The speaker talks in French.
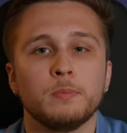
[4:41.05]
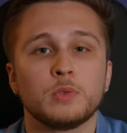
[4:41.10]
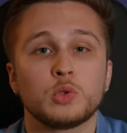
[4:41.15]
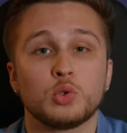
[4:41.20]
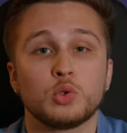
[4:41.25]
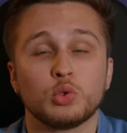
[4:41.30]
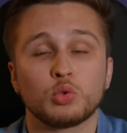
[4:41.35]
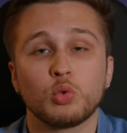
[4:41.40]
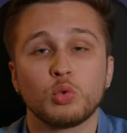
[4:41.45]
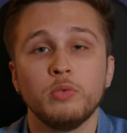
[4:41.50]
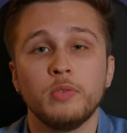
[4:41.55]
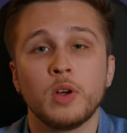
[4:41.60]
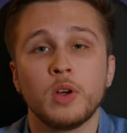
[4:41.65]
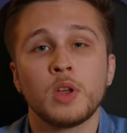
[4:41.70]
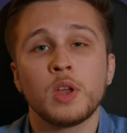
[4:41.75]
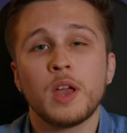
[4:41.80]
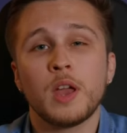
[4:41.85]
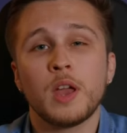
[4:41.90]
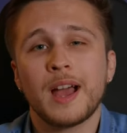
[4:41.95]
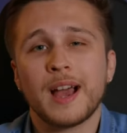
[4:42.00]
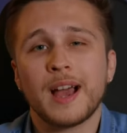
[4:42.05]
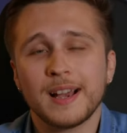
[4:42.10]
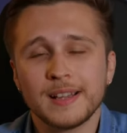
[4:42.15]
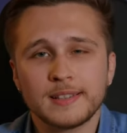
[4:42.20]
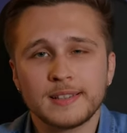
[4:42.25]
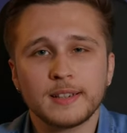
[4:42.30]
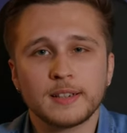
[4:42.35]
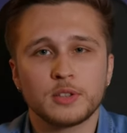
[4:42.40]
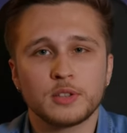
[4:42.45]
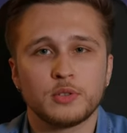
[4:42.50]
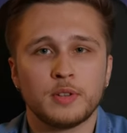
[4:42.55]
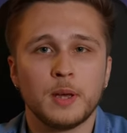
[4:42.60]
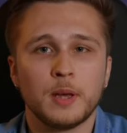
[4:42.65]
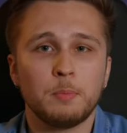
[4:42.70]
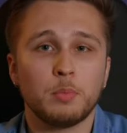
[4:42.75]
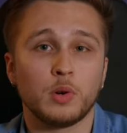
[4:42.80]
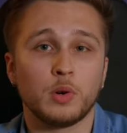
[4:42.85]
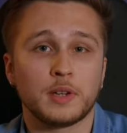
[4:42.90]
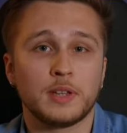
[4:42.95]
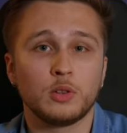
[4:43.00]
ce que je trouve assez raisonnable
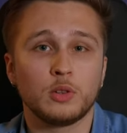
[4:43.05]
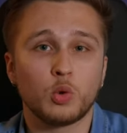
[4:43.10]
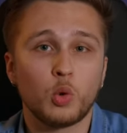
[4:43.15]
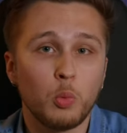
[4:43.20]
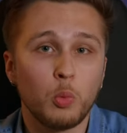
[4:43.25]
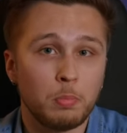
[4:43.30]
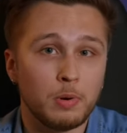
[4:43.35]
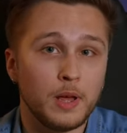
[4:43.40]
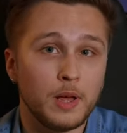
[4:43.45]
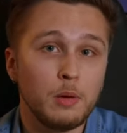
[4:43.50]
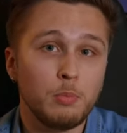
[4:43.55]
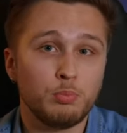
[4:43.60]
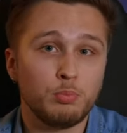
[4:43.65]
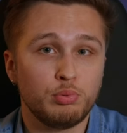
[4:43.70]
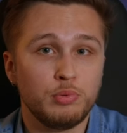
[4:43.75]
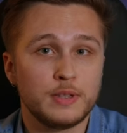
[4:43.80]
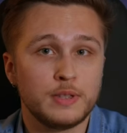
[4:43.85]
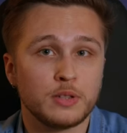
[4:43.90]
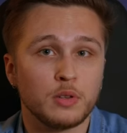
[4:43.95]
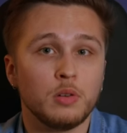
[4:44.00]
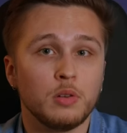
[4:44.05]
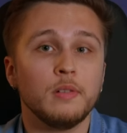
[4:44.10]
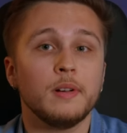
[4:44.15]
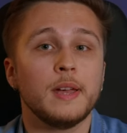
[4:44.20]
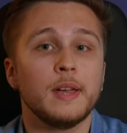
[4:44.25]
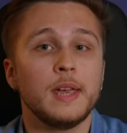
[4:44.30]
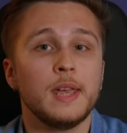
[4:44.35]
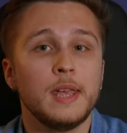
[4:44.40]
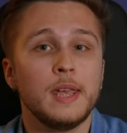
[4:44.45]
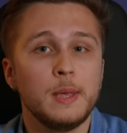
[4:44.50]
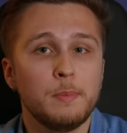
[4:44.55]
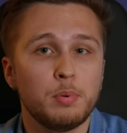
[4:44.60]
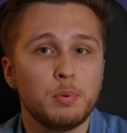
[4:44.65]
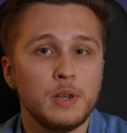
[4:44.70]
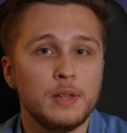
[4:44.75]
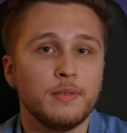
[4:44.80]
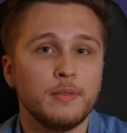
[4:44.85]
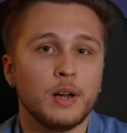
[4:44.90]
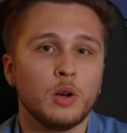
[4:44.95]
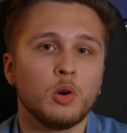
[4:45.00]
pour un kit complet, puissant et
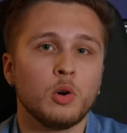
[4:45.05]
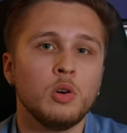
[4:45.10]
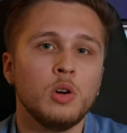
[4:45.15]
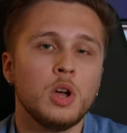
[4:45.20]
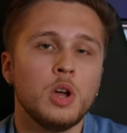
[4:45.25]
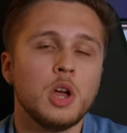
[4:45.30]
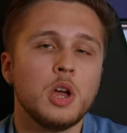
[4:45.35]
polyvalent